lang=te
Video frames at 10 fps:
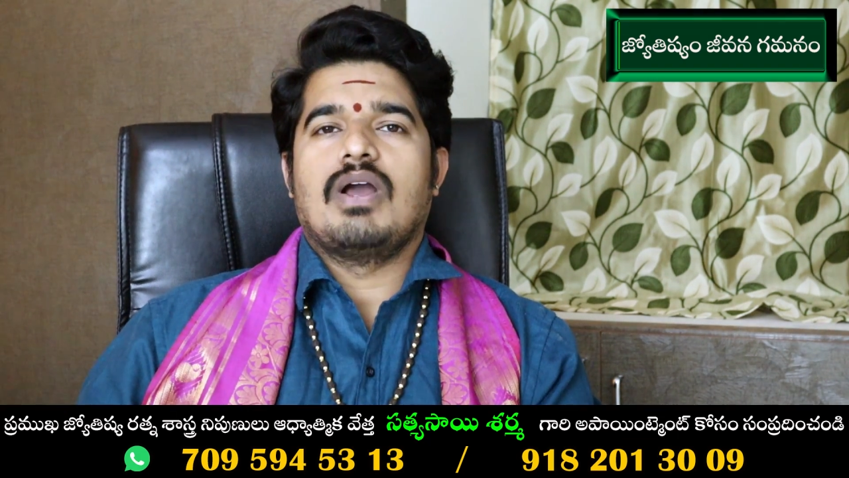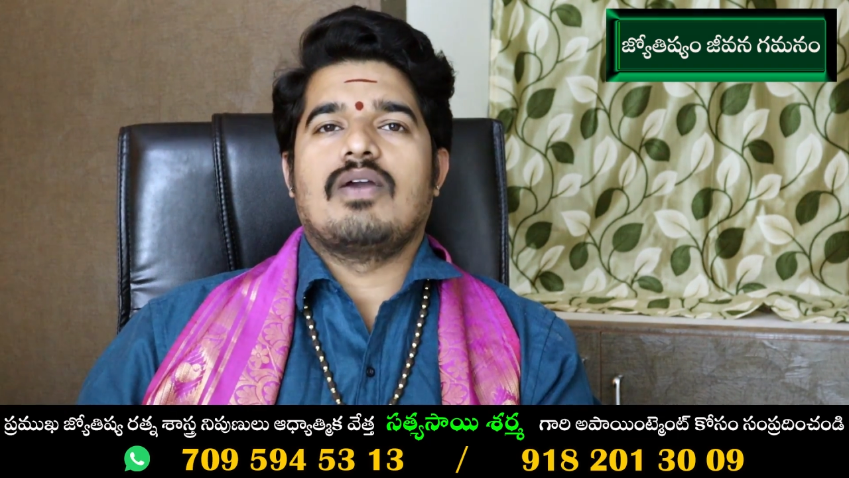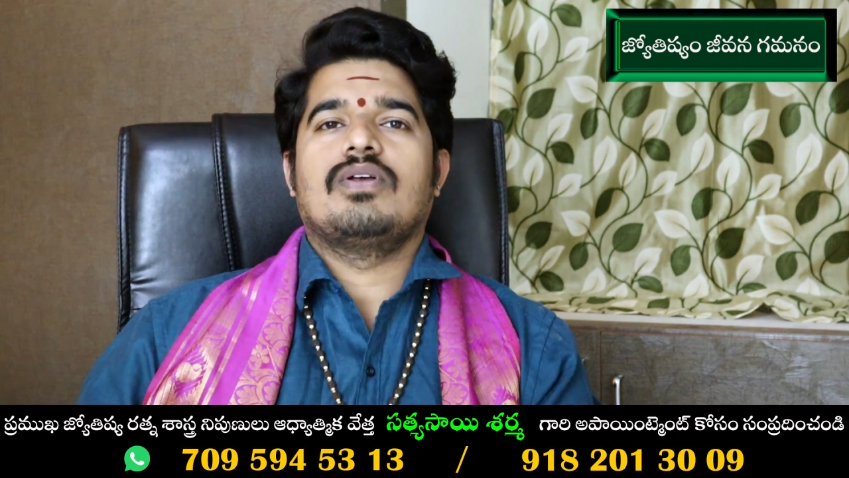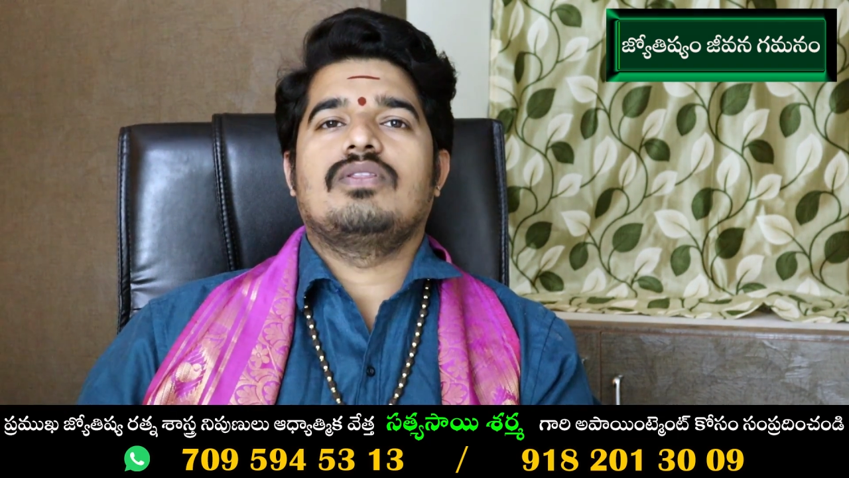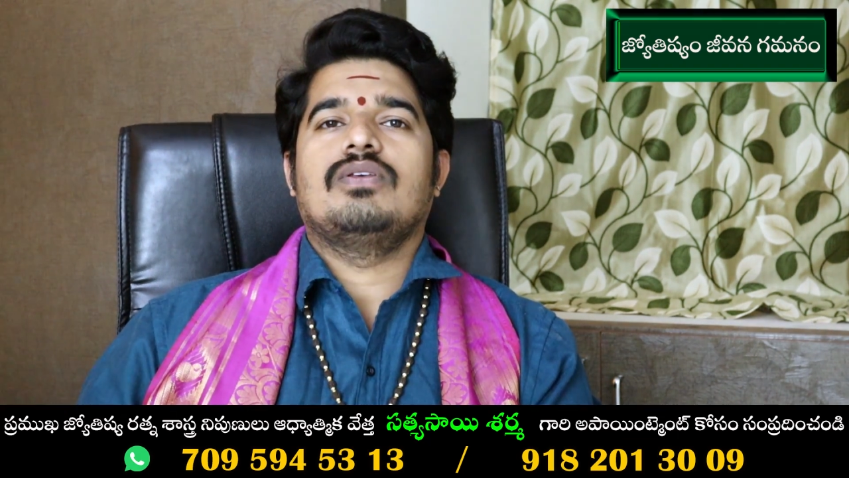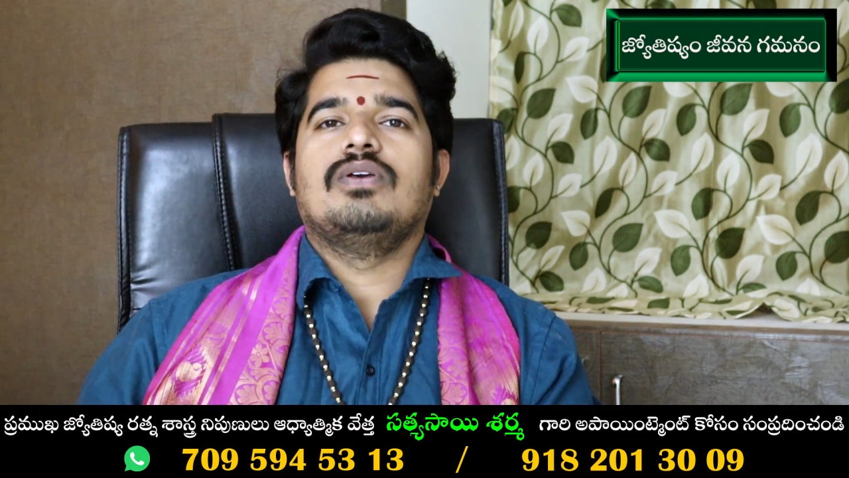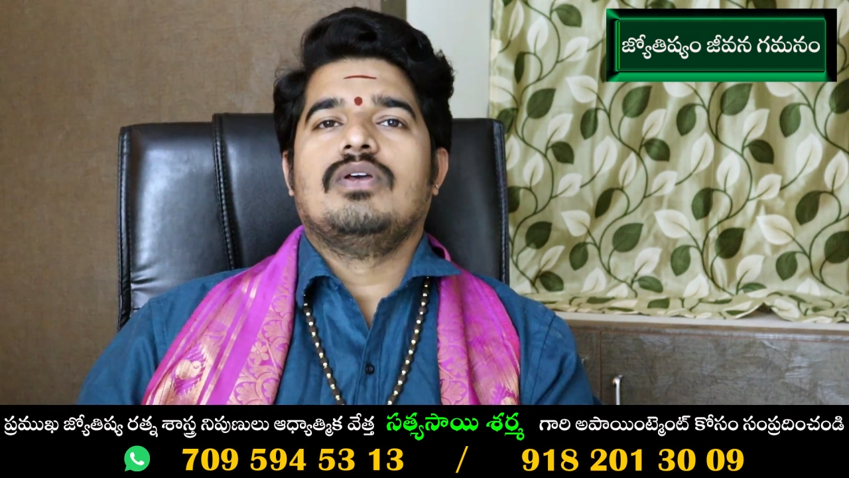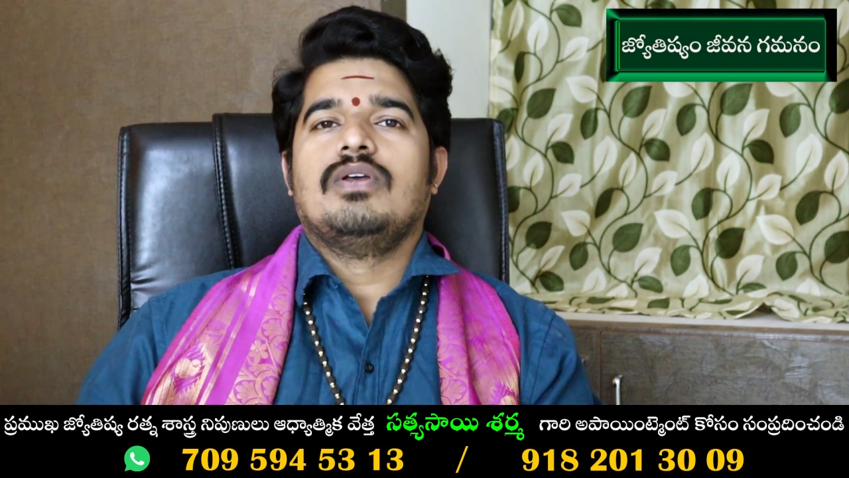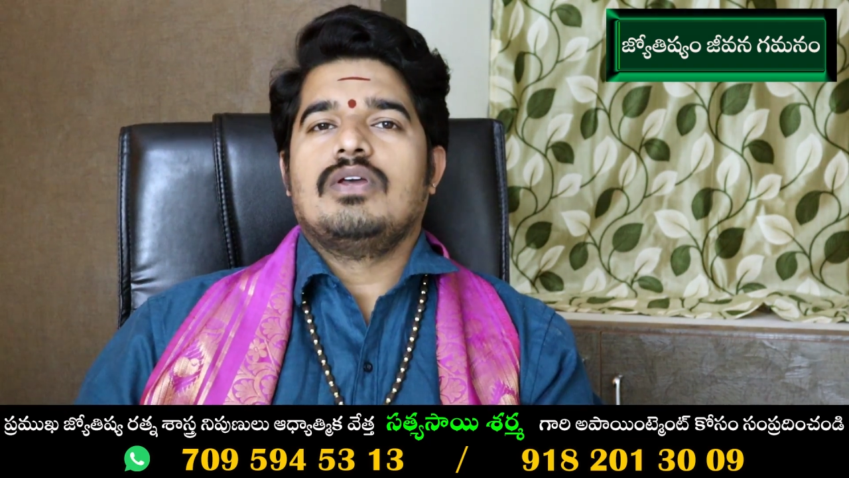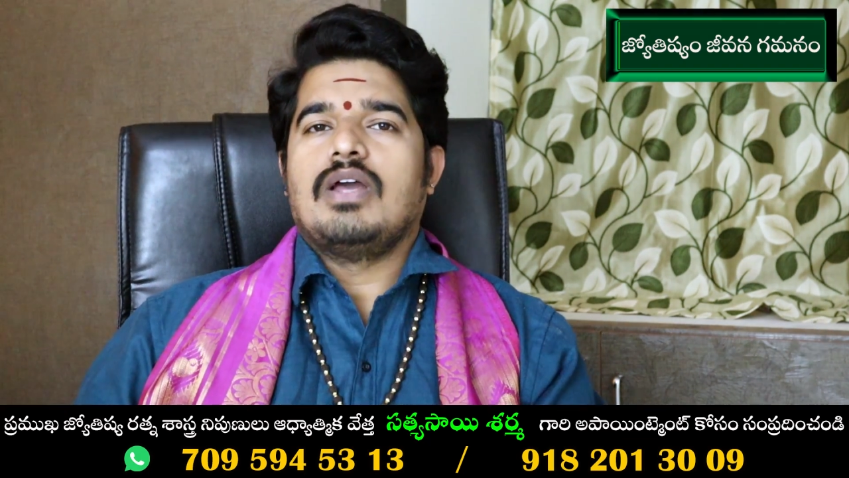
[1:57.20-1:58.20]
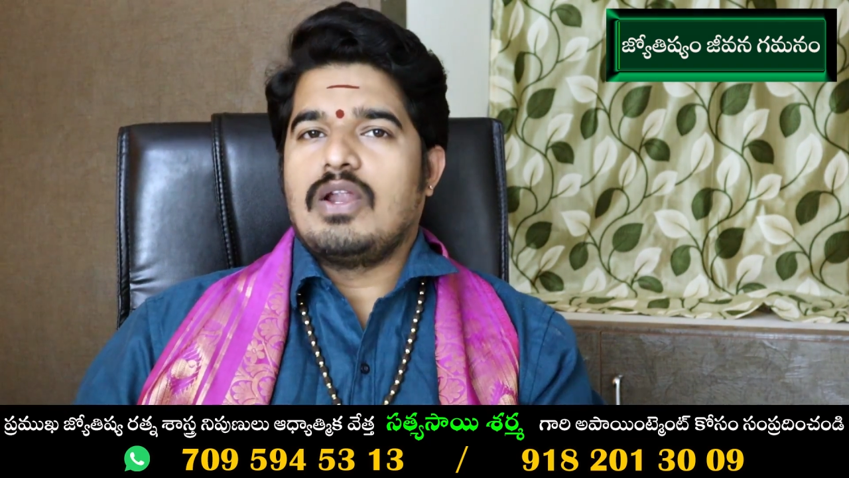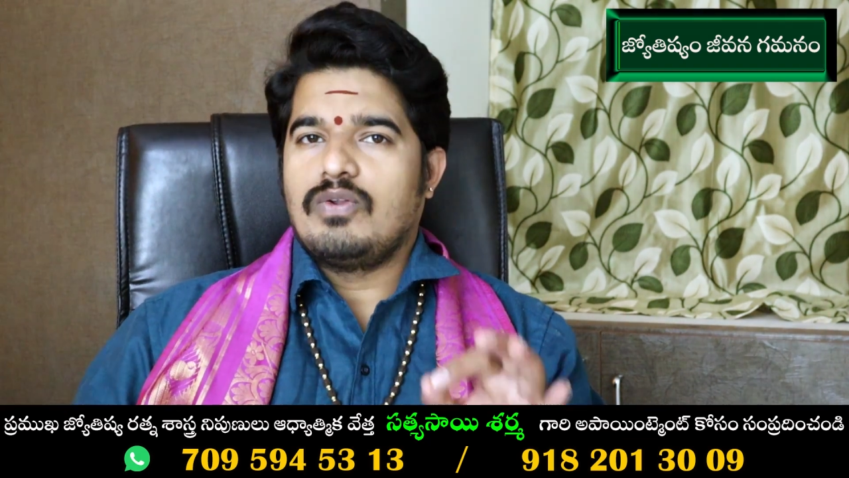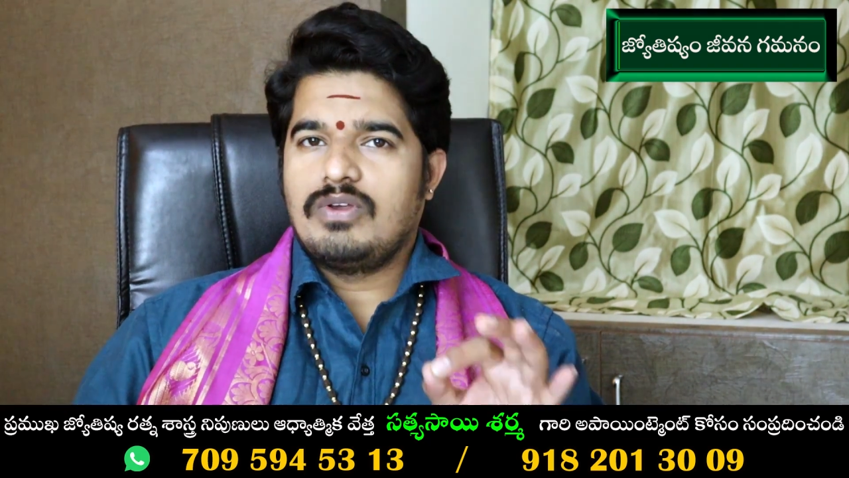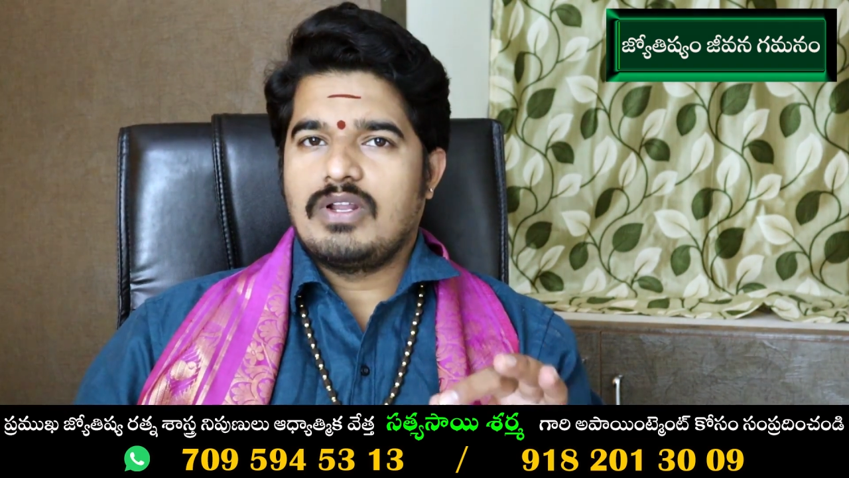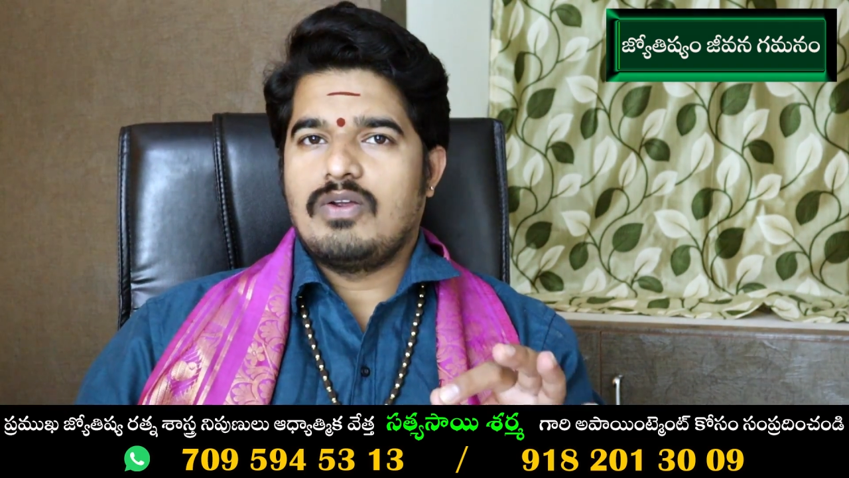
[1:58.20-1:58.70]
భగవత్
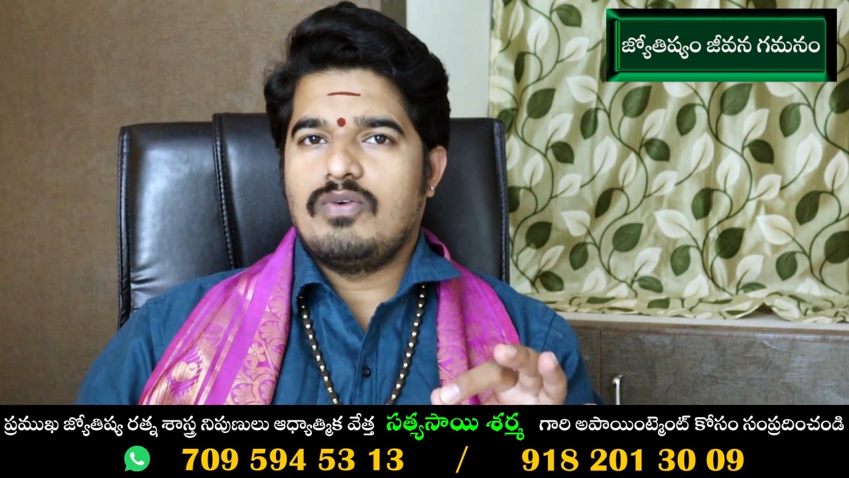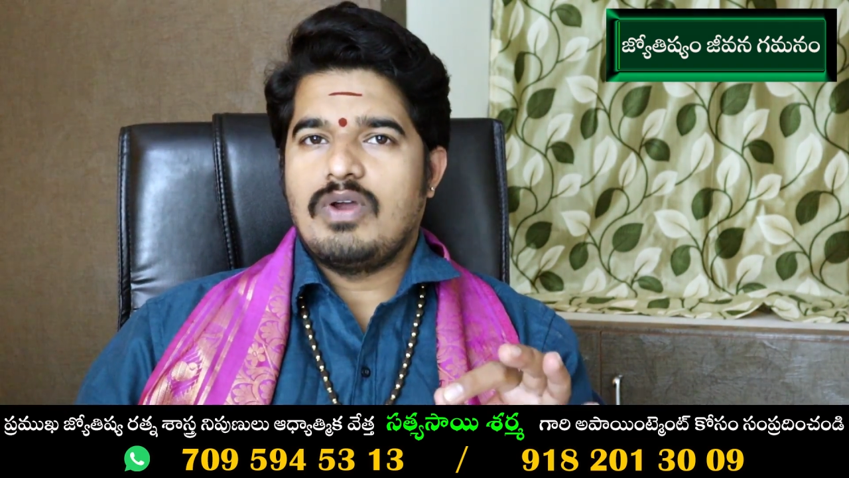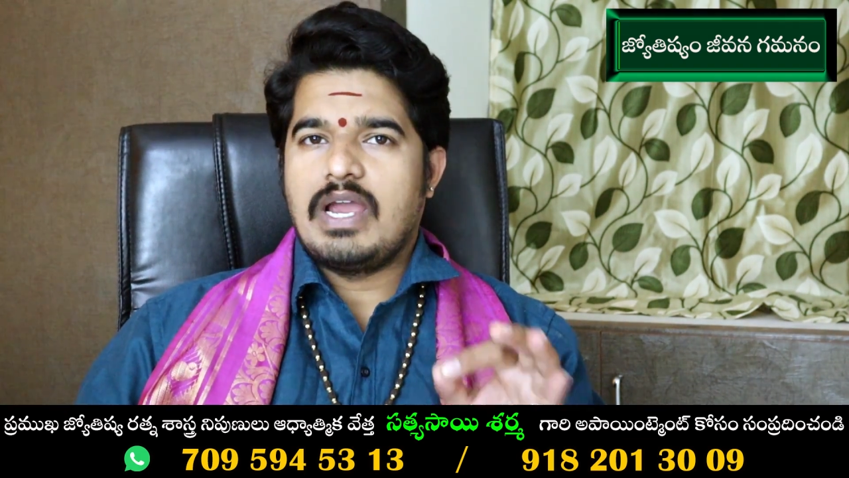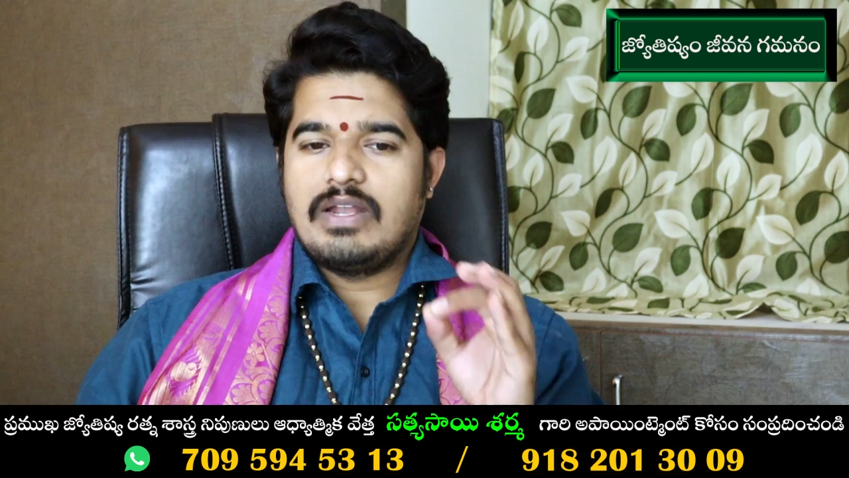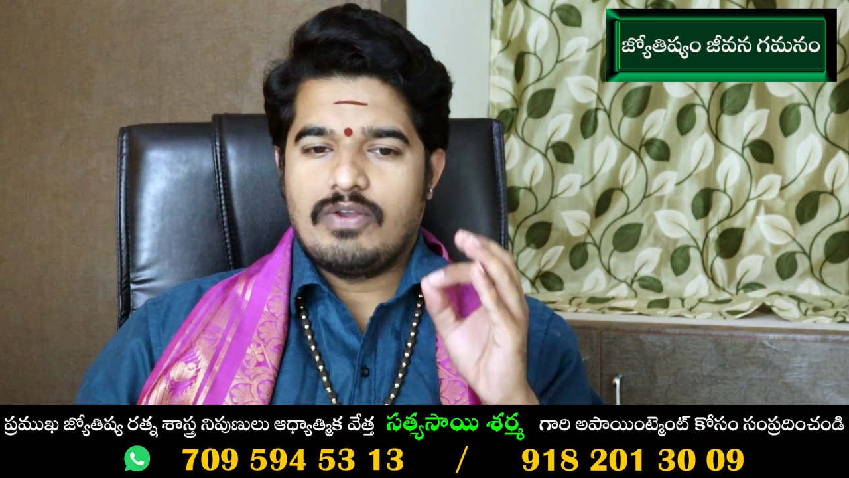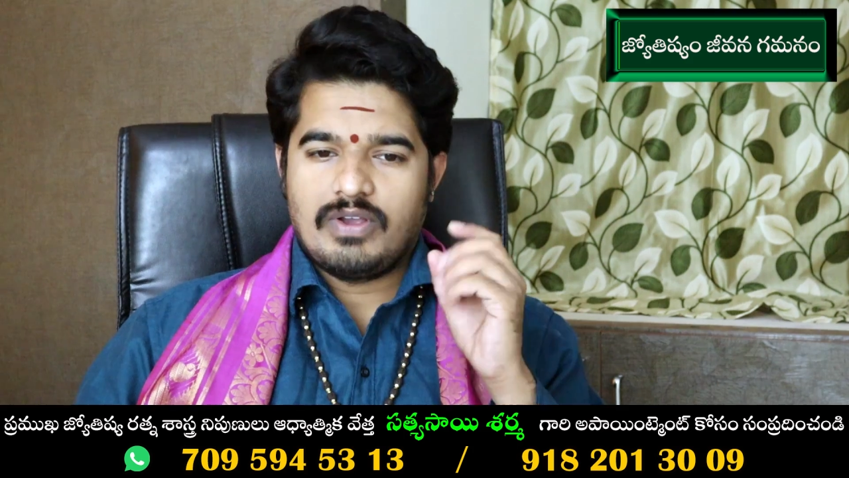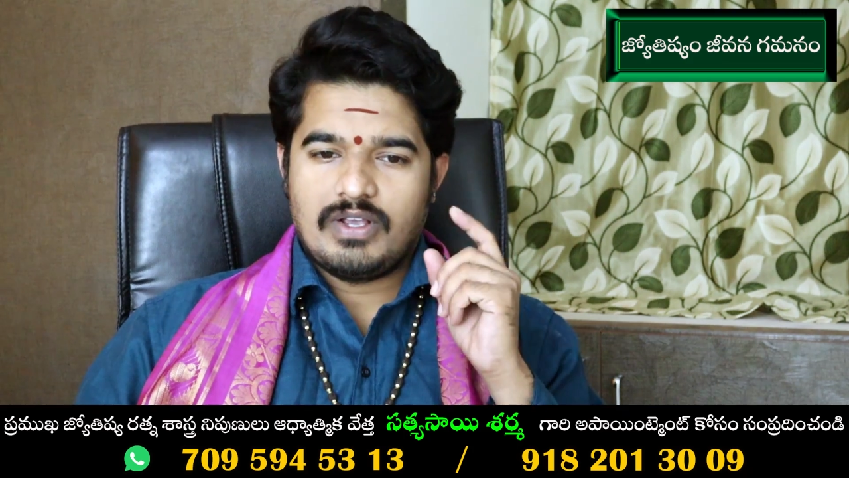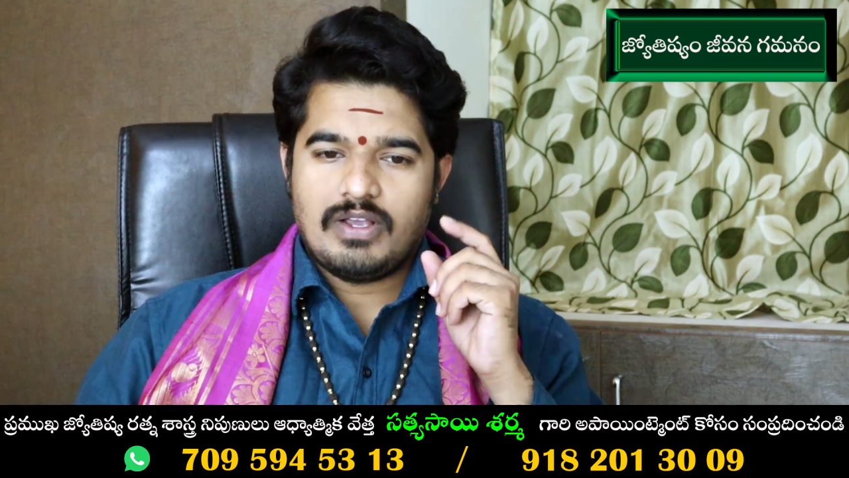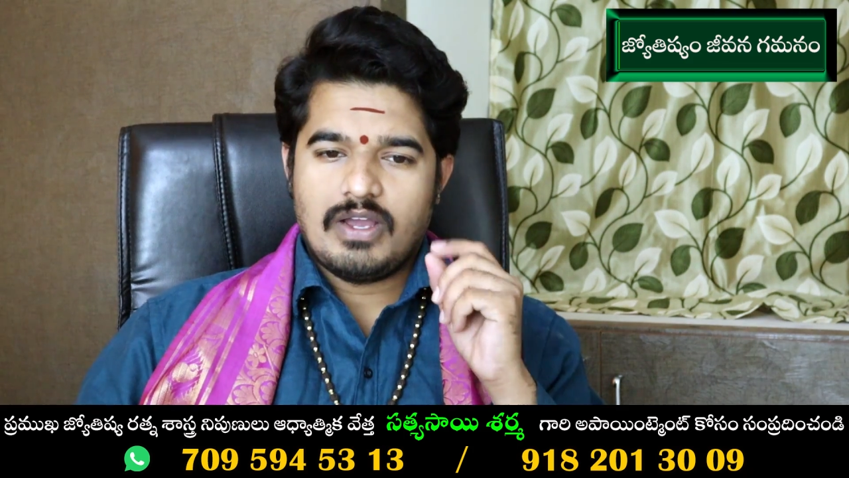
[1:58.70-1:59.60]
అనుగ్రహం ఆయన యొక్క